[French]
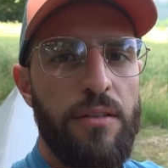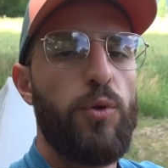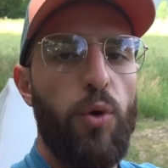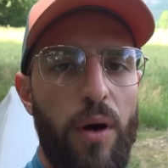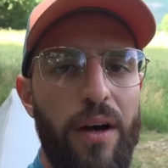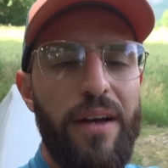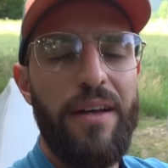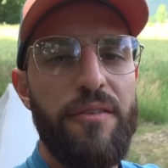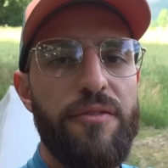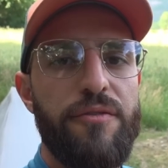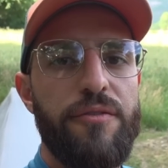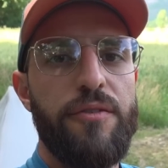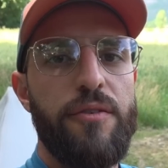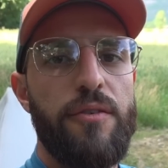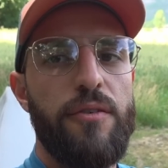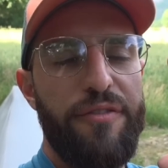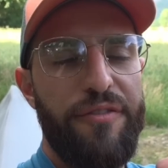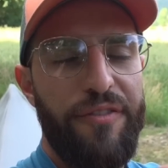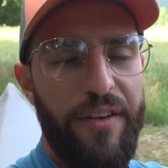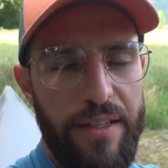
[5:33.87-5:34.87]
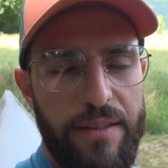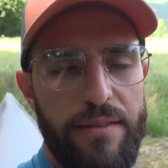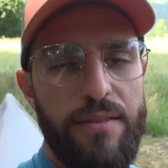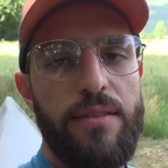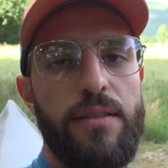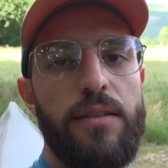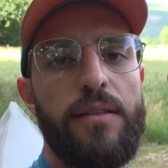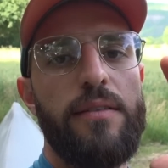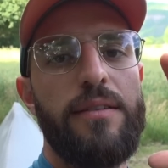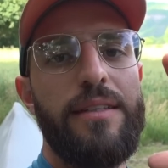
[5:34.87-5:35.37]
3F,
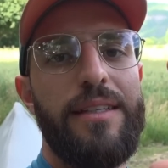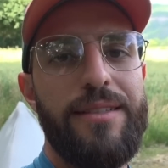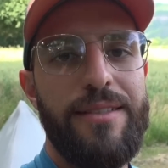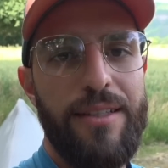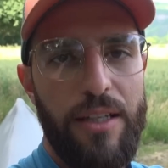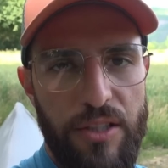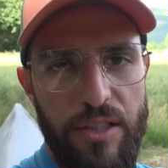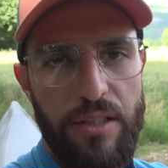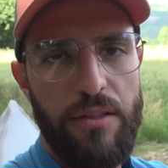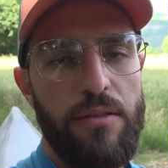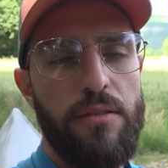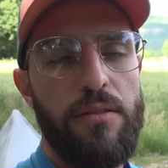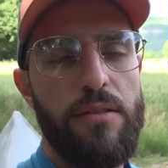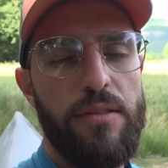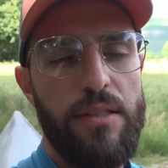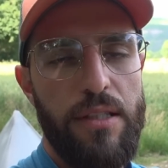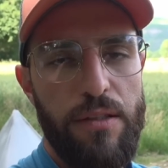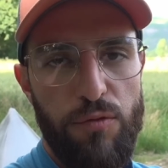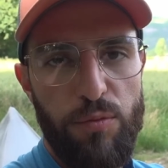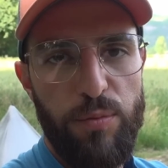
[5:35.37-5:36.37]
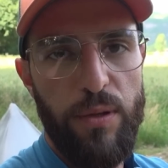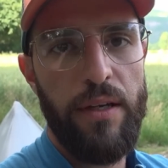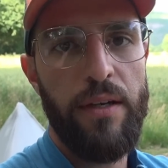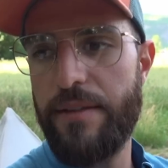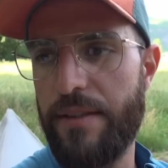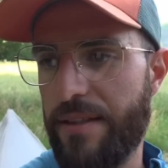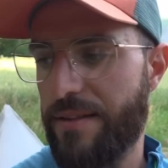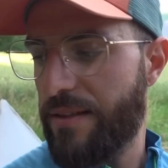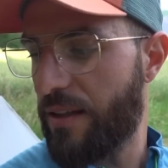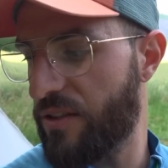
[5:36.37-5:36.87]
faites des sardines, s'il vous plaît.
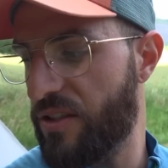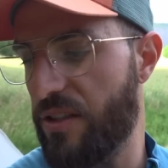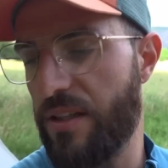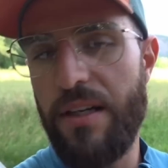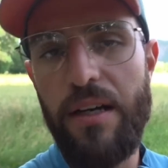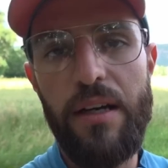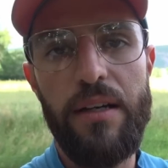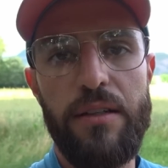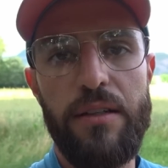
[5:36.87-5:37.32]
Ces sardines-là,